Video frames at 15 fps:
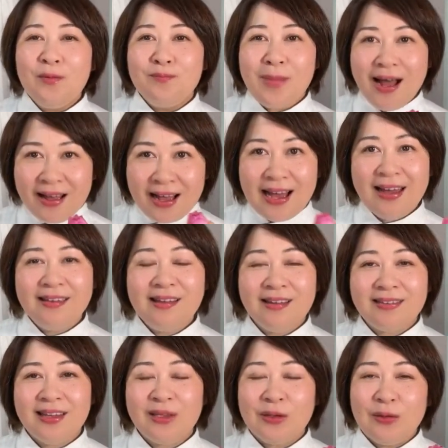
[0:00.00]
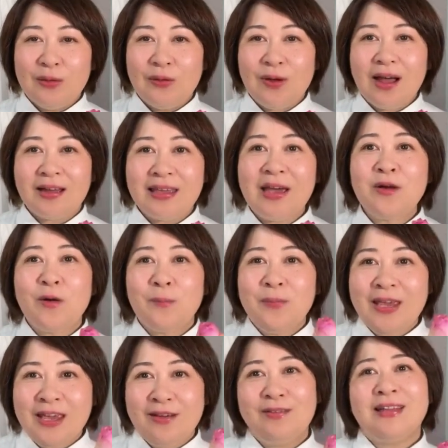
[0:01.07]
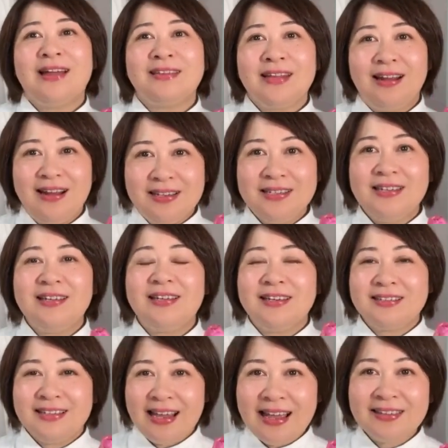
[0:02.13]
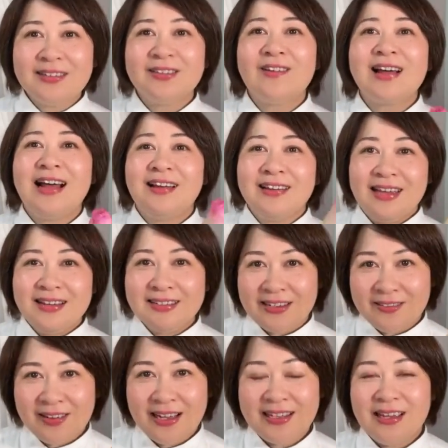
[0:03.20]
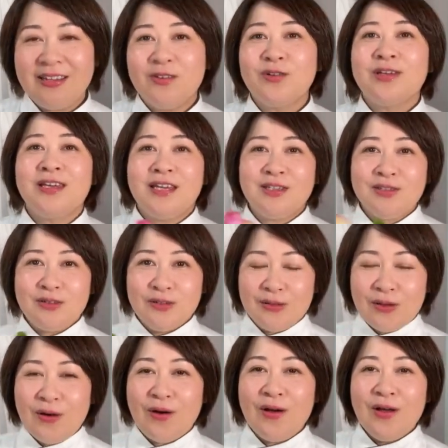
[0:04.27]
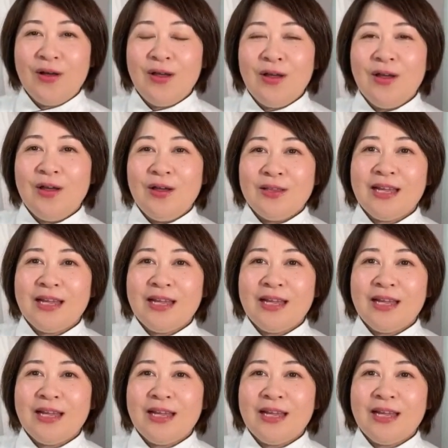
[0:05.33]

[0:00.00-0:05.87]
満開だったというか、結構ピークだったらしいんですね、その関係者の方にお聞きすると。